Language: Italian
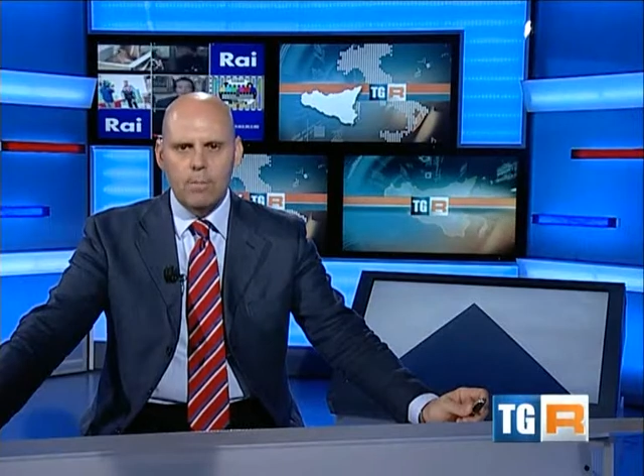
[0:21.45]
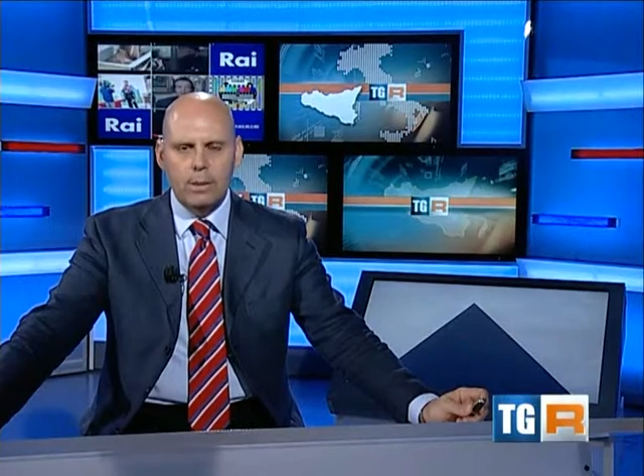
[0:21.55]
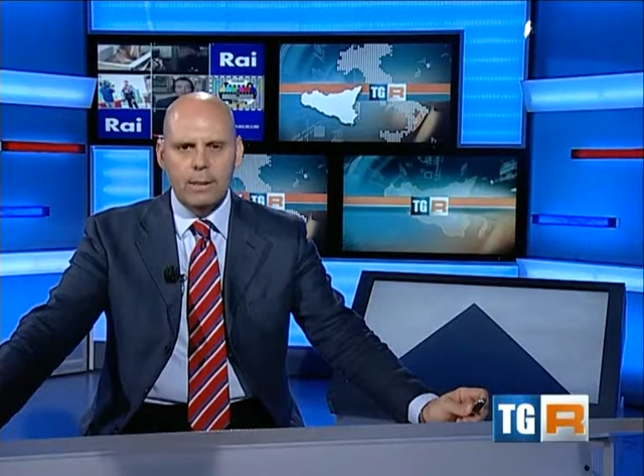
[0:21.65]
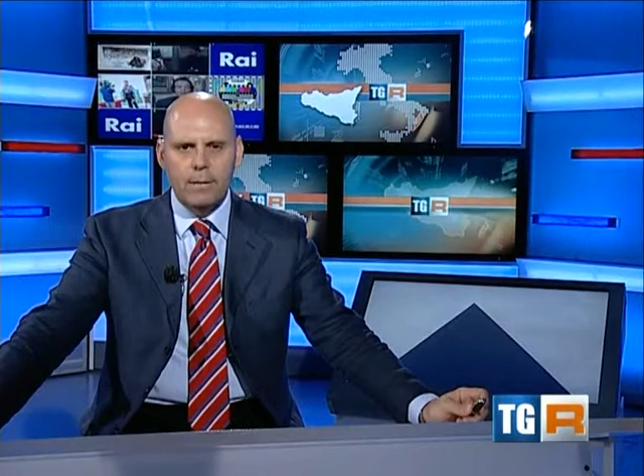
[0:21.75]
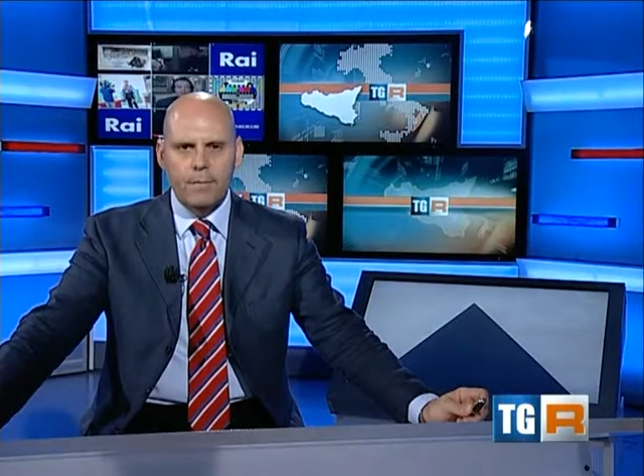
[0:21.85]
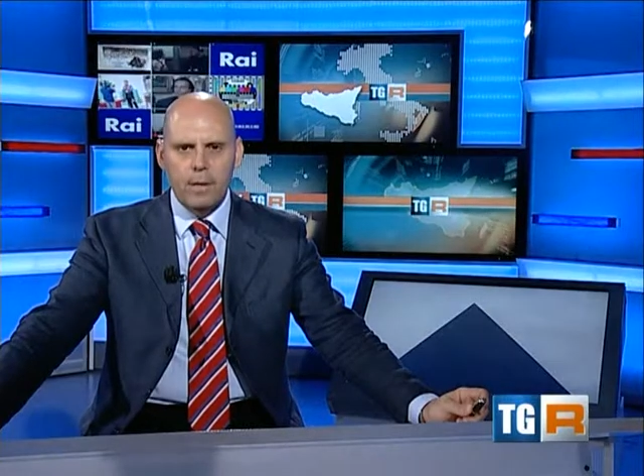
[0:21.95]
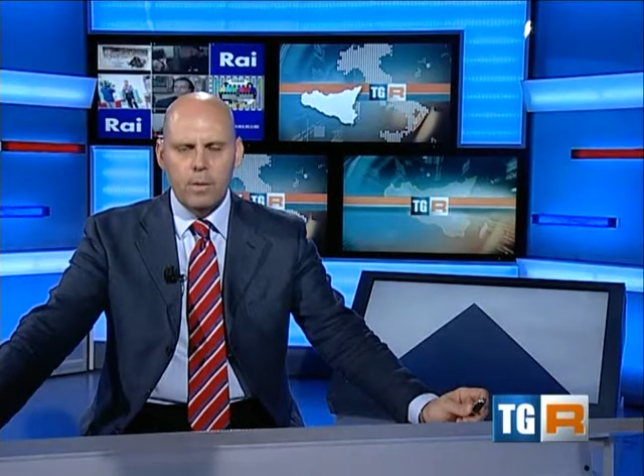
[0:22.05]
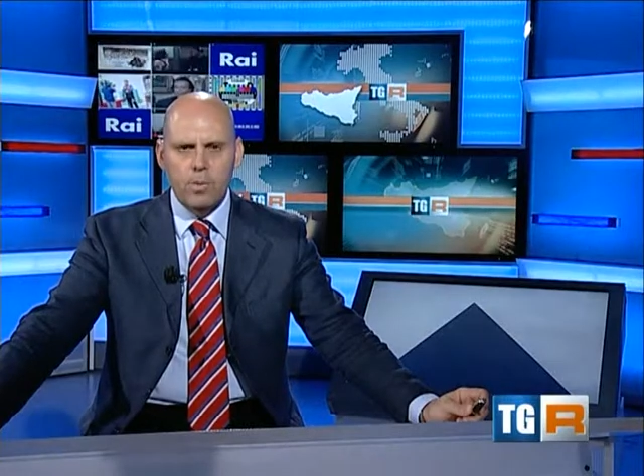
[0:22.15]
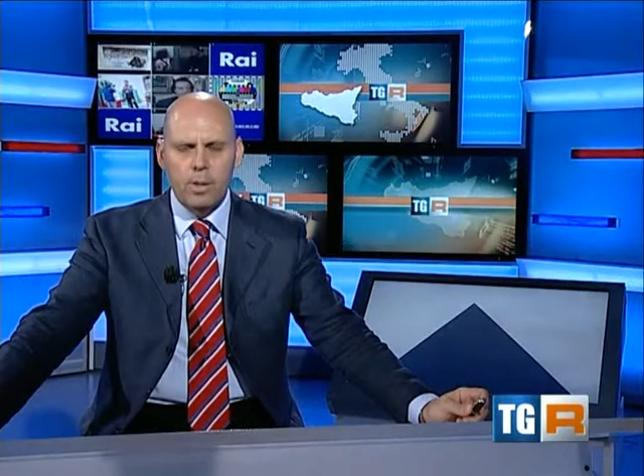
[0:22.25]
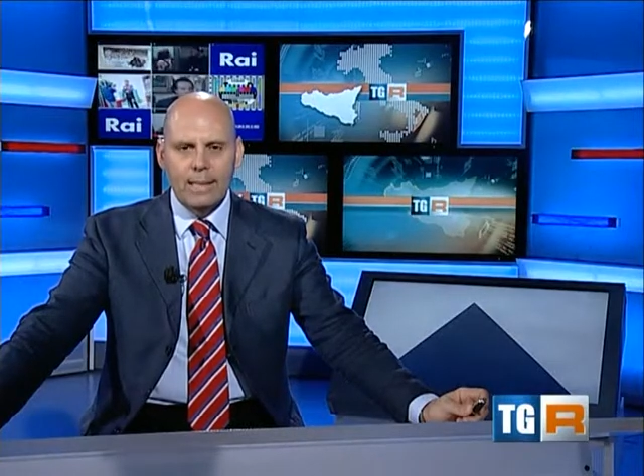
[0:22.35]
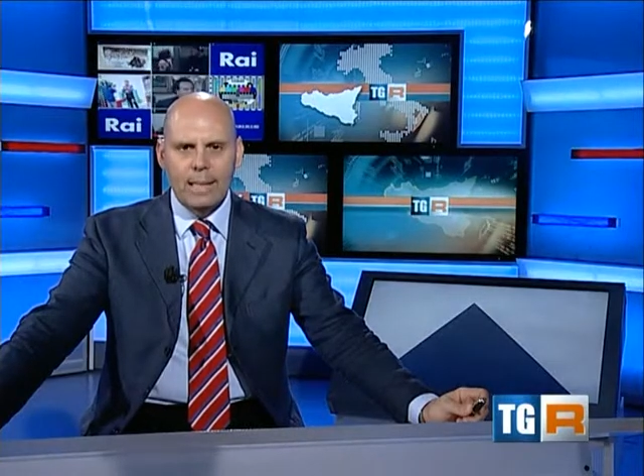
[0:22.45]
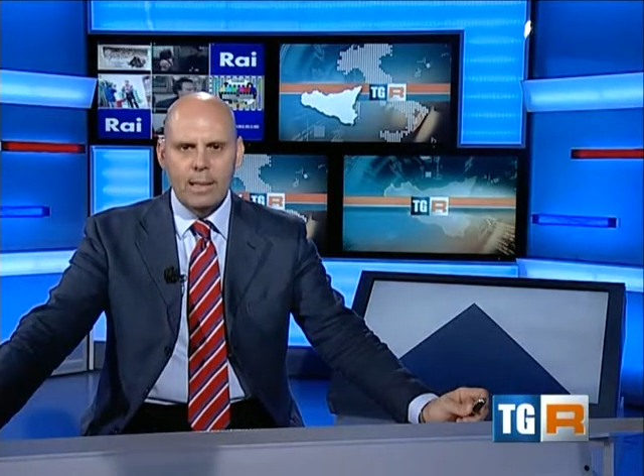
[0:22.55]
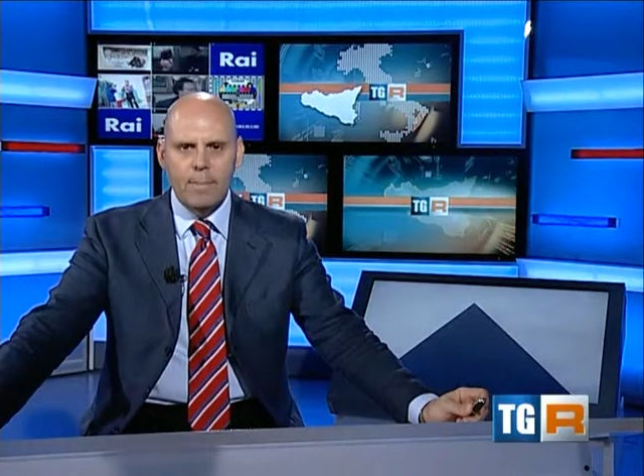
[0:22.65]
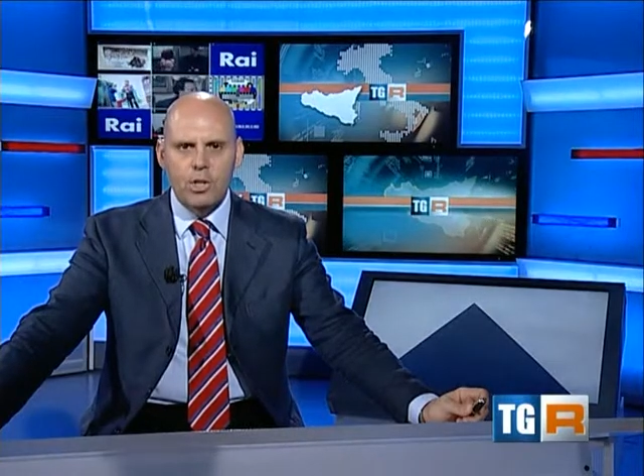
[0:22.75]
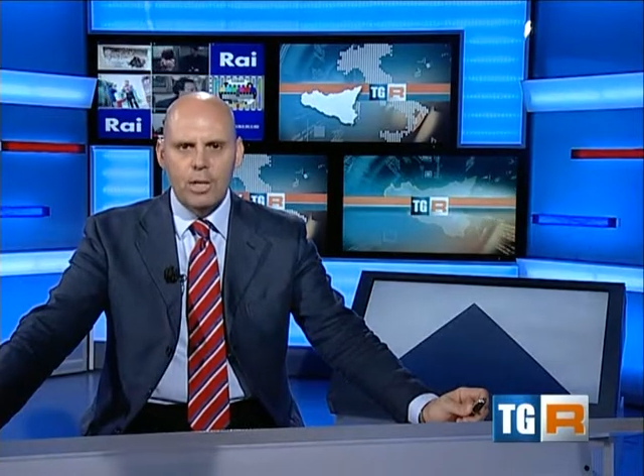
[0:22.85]
Motta da Fermo
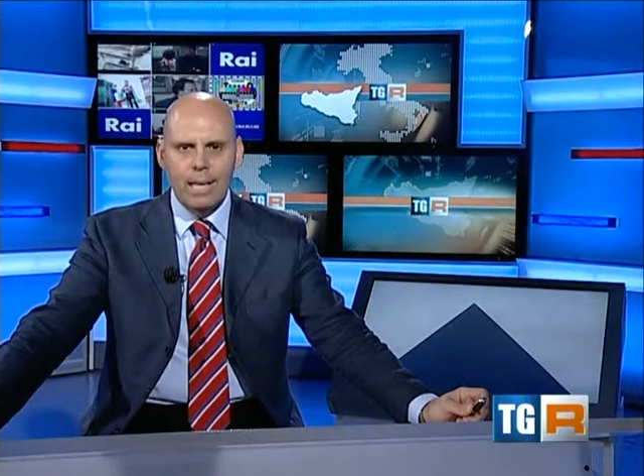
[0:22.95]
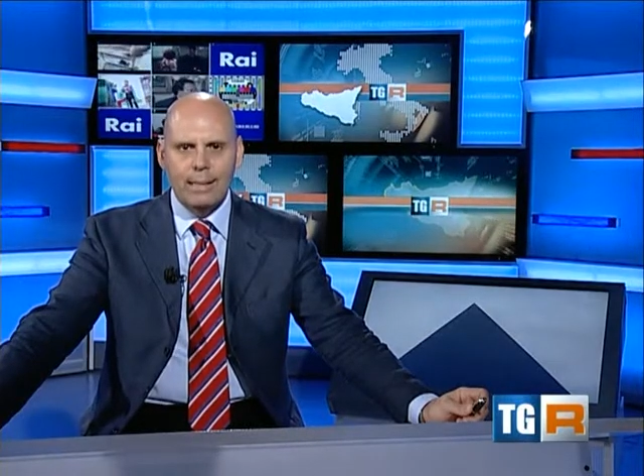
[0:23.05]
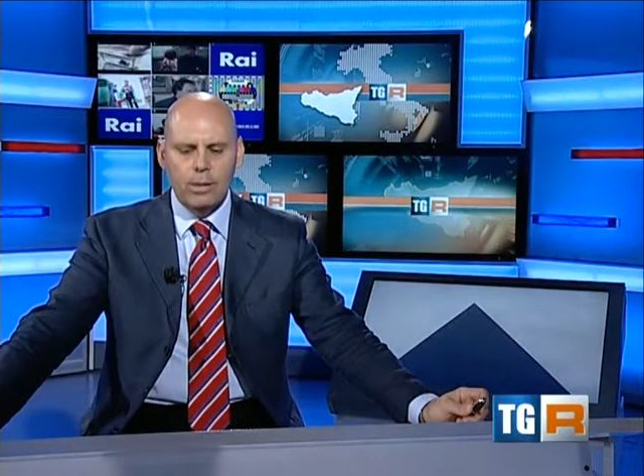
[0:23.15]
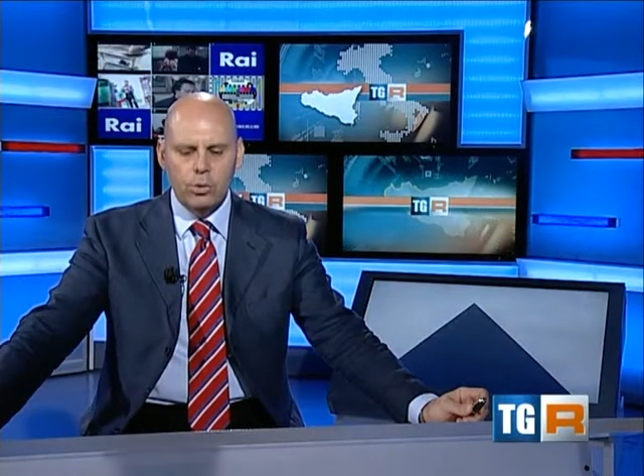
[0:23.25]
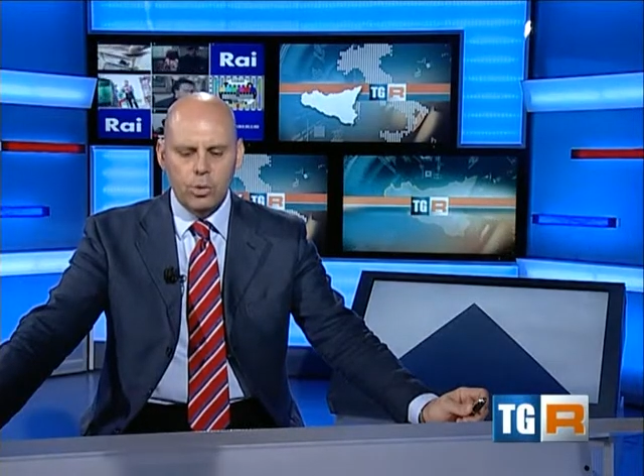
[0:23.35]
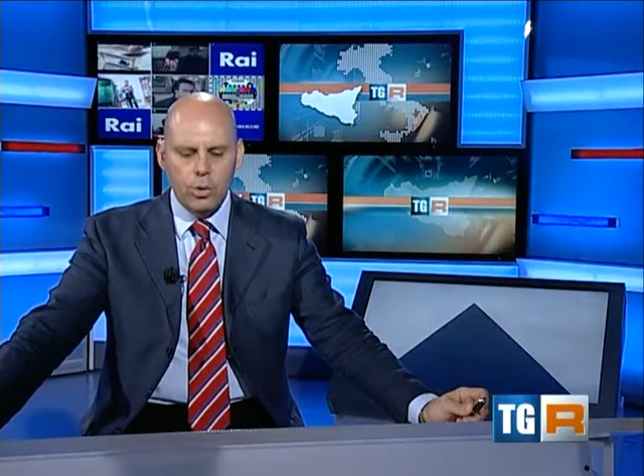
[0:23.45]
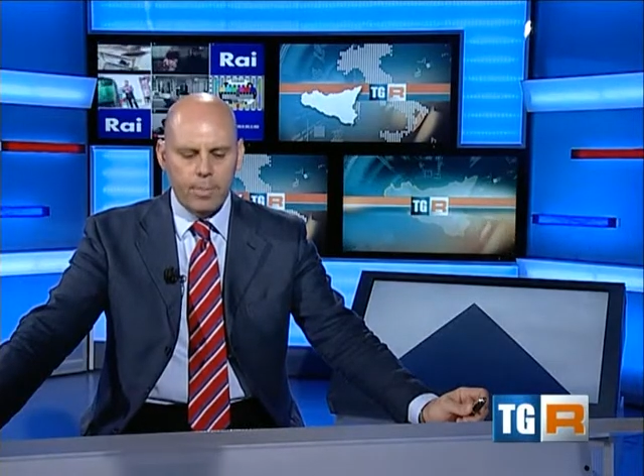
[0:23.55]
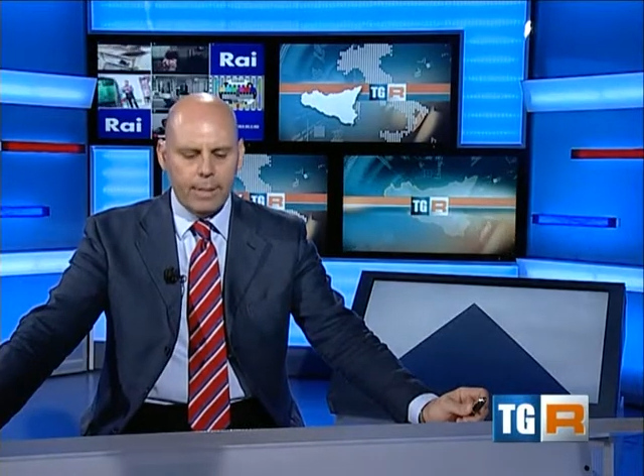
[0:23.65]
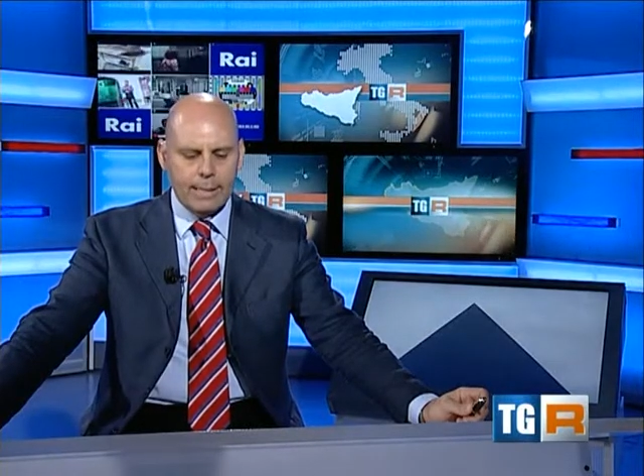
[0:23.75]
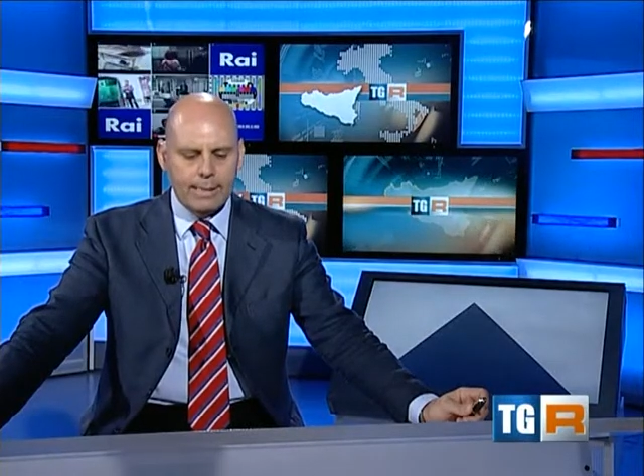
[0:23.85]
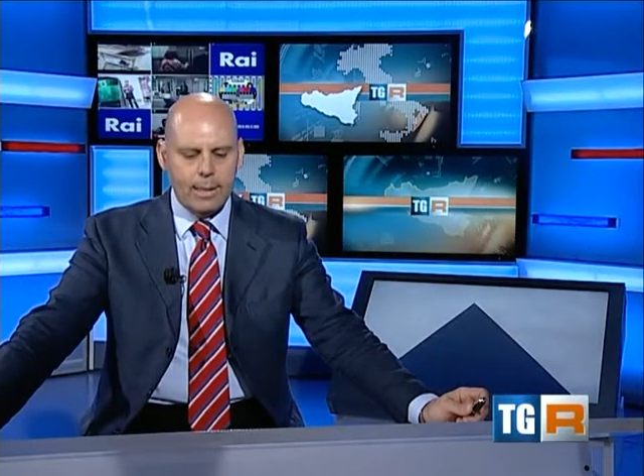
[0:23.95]
dal mecenate Antonio Presti,